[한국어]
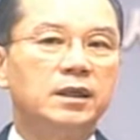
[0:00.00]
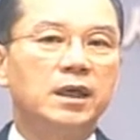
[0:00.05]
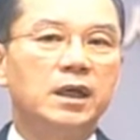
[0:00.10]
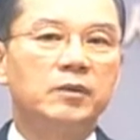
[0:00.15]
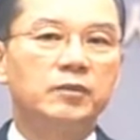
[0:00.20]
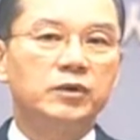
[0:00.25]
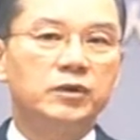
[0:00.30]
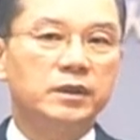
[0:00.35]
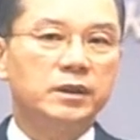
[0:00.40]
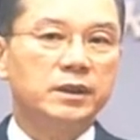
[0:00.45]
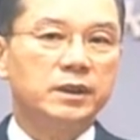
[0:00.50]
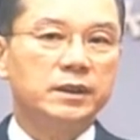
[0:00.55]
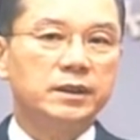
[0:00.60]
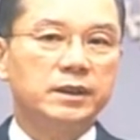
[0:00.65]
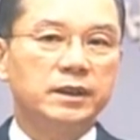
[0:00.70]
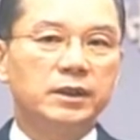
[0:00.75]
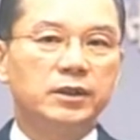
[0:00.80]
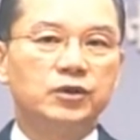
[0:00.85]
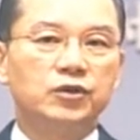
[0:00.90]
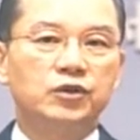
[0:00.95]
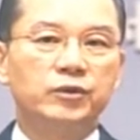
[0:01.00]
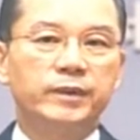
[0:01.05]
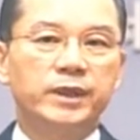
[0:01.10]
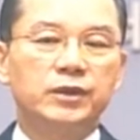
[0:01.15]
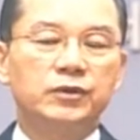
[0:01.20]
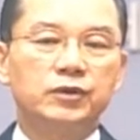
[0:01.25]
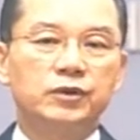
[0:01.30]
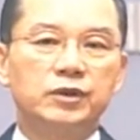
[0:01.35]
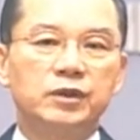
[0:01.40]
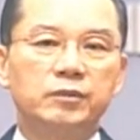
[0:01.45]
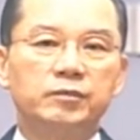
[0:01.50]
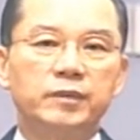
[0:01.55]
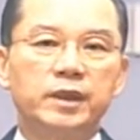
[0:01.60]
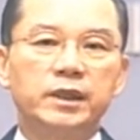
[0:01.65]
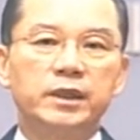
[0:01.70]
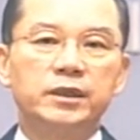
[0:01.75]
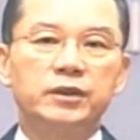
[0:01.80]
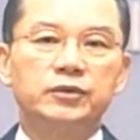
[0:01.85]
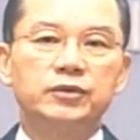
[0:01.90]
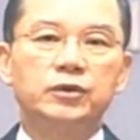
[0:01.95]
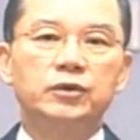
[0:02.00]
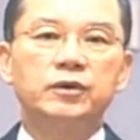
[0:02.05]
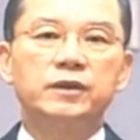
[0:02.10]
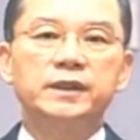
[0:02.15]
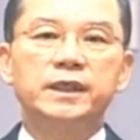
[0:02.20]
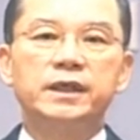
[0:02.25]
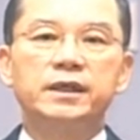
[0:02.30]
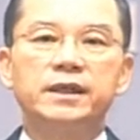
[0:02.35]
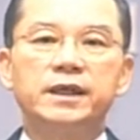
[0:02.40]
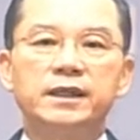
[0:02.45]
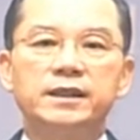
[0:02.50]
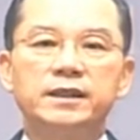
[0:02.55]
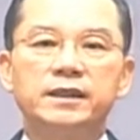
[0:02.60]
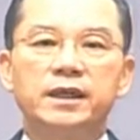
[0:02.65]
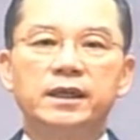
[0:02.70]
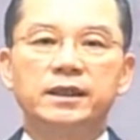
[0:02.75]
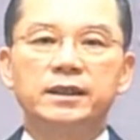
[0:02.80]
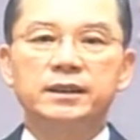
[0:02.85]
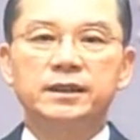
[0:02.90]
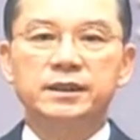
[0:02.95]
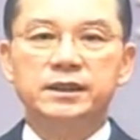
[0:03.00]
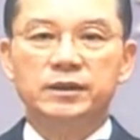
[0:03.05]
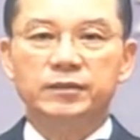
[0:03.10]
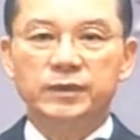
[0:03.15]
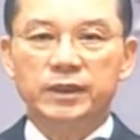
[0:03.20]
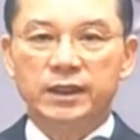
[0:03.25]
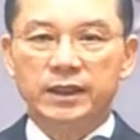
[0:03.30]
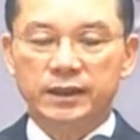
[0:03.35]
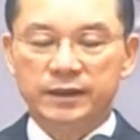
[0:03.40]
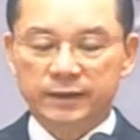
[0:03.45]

아무도 그것을 수백 수천만 원을 주고 사려 하지는 않을 것입니다.